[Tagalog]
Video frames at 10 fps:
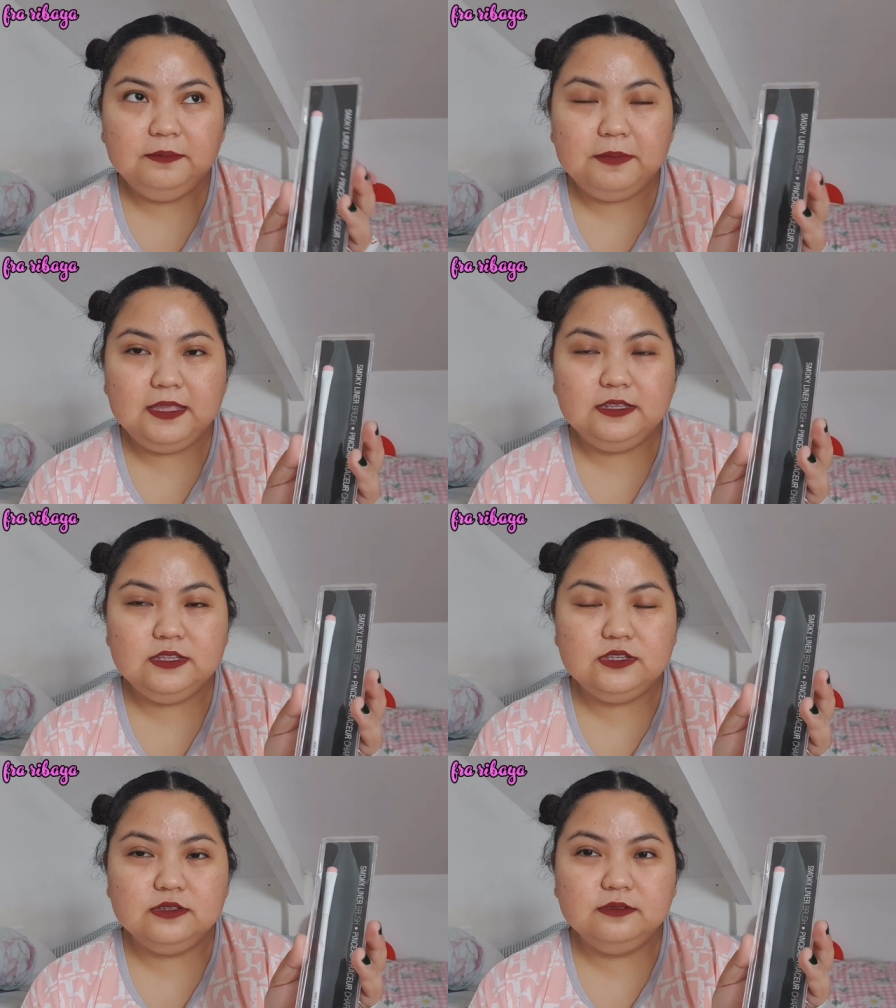med,
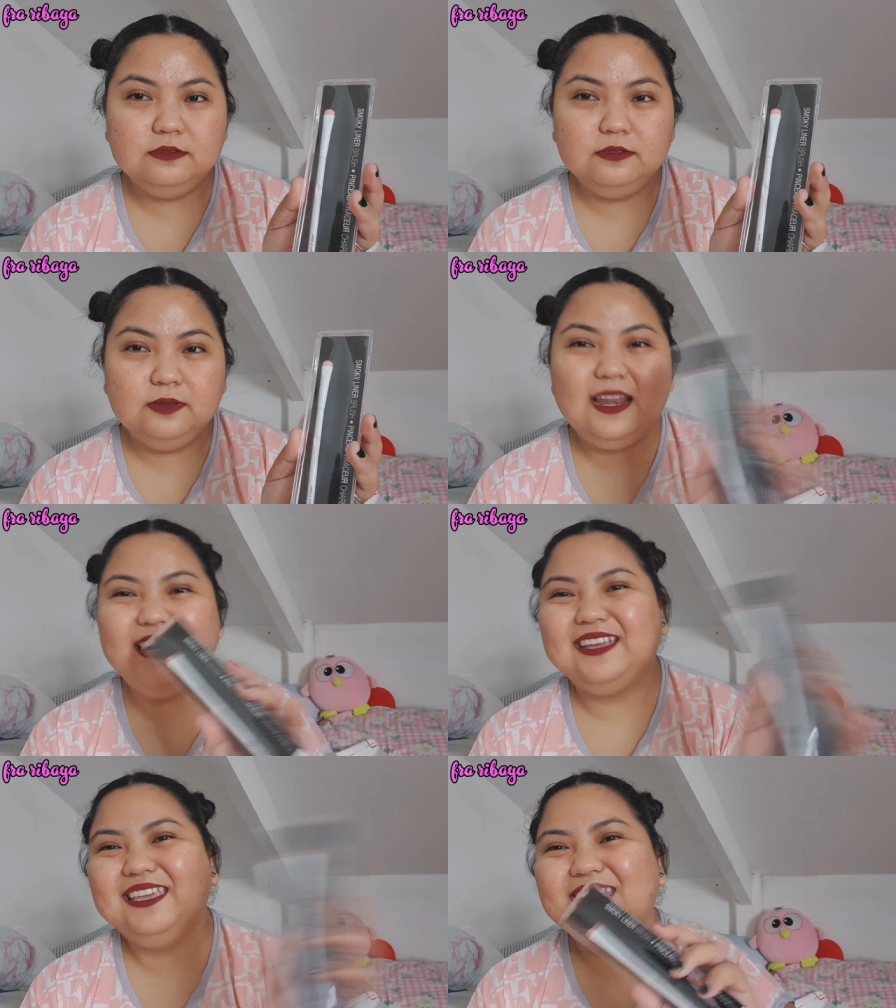wala,
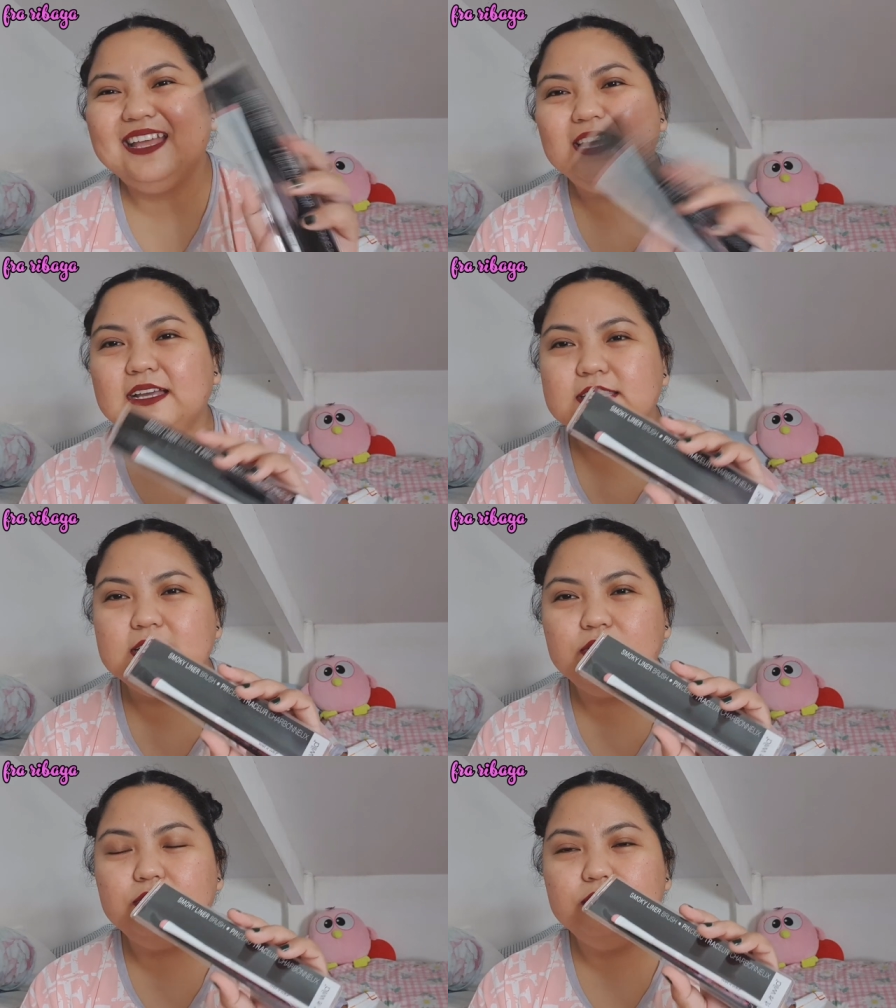nanghihinayan kasi
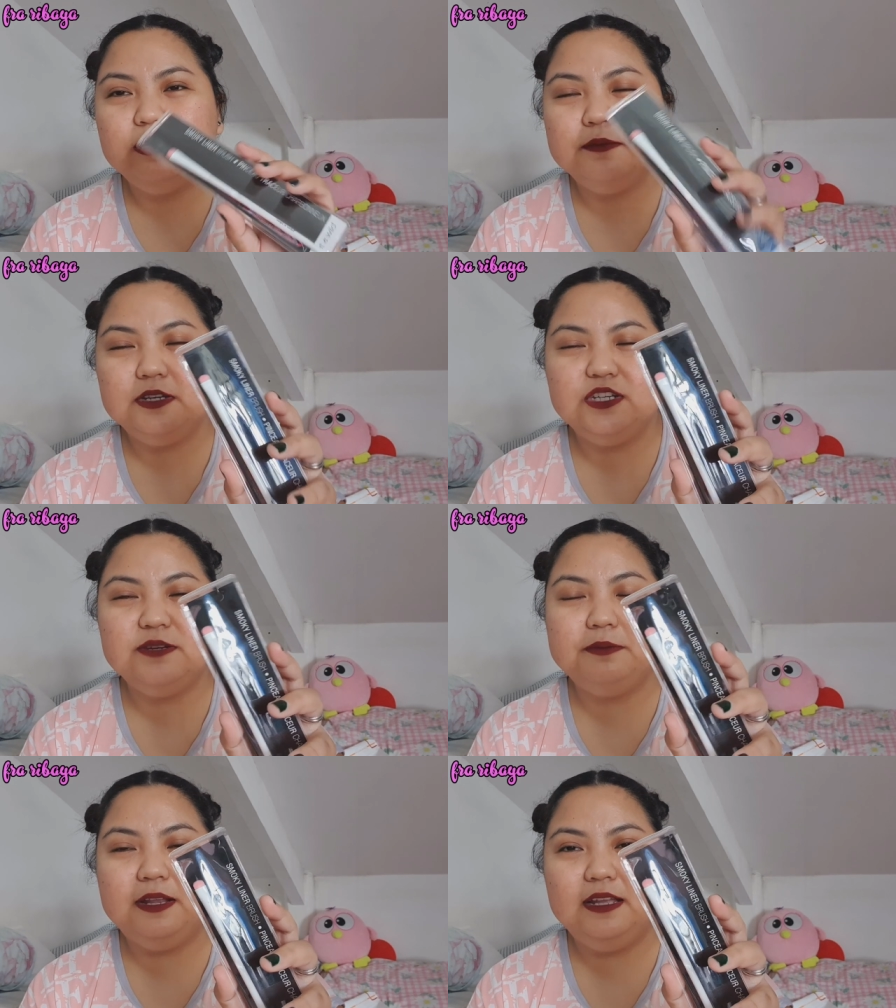ako na
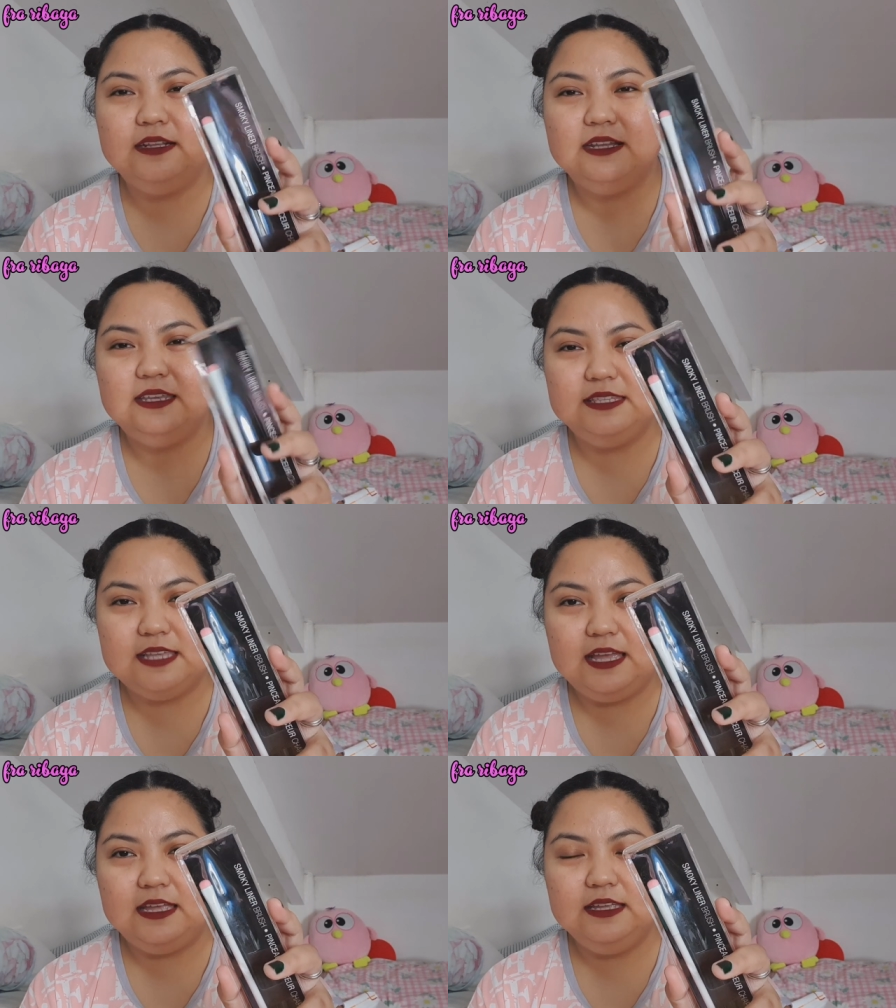mag-ship ka lang ng
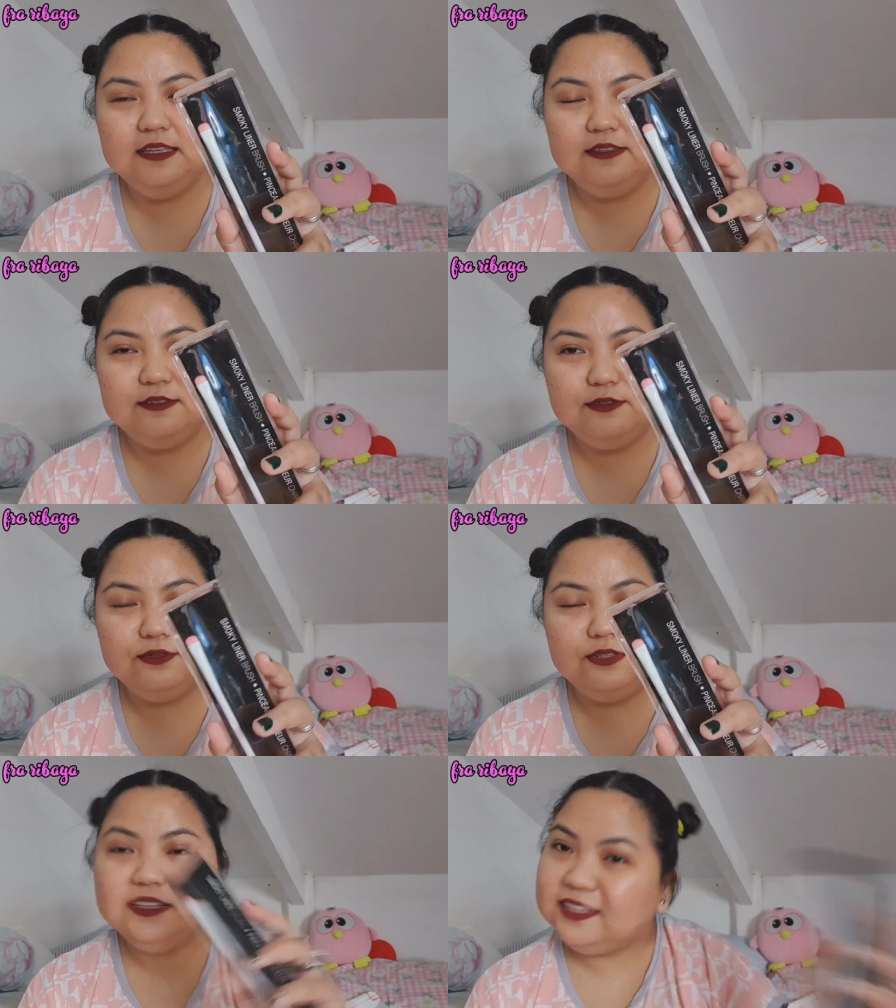isa.
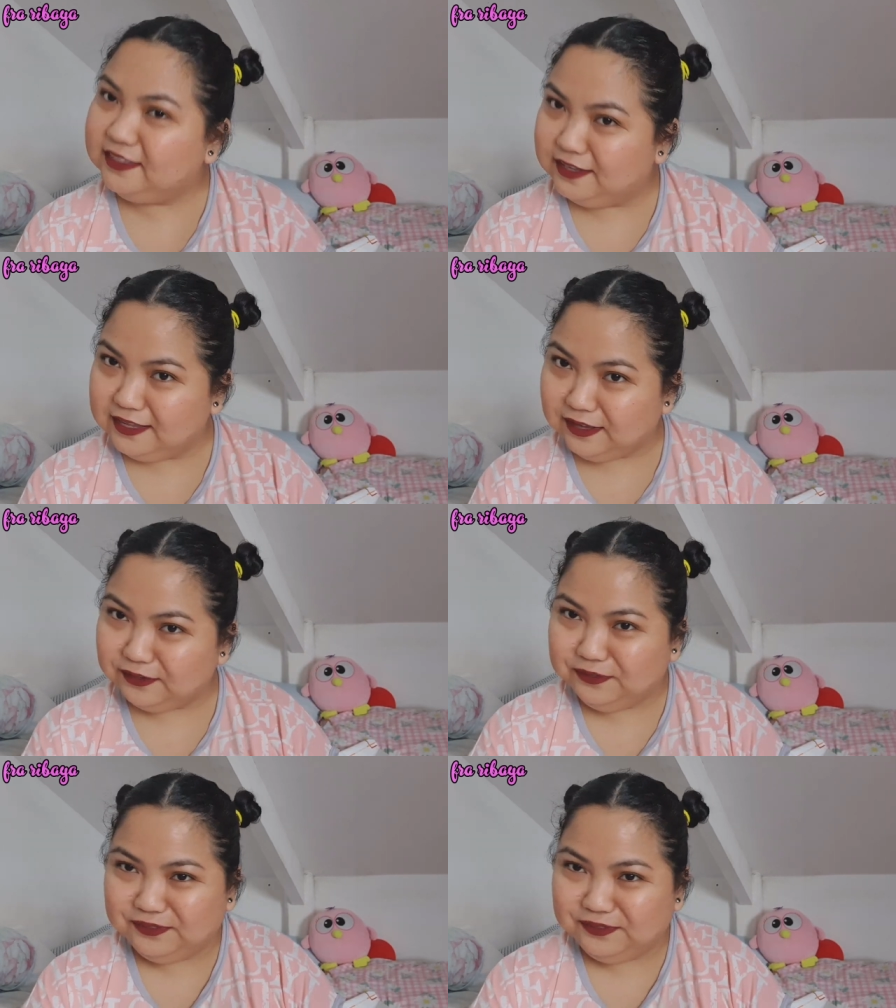So, nagdagdag ako.